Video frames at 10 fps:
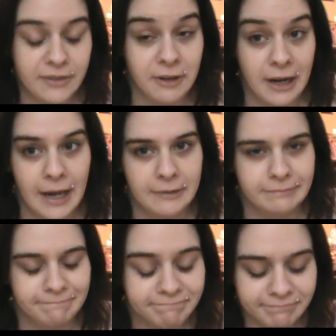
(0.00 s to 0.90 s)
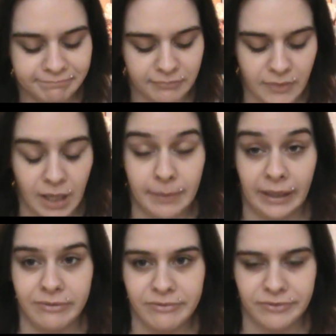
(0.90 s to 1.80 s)
voilà.
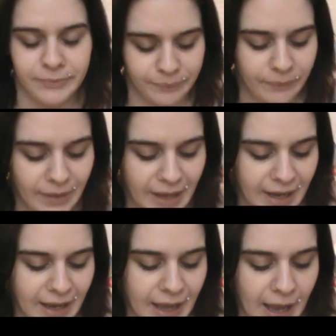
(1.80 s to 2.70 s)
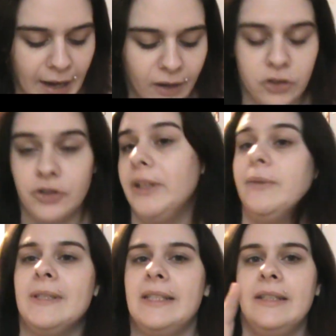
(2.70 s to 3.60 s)
Bref. Alors, je vais
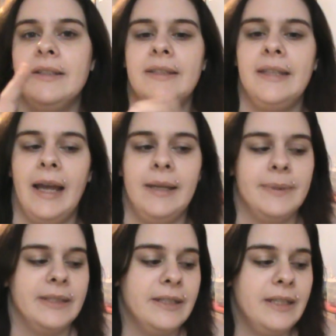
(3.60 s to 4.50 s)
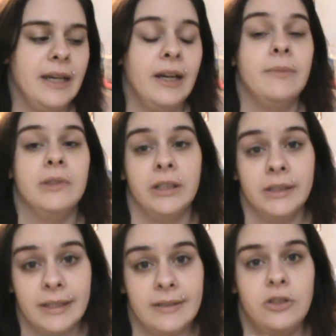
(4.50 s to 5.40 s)
commencer le tag parce qu'il y a quand même
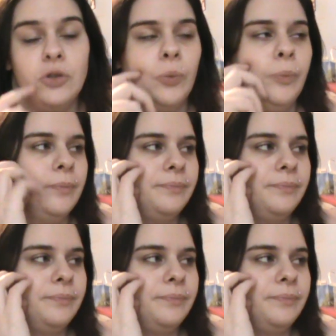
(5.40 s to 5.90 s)
30 questions.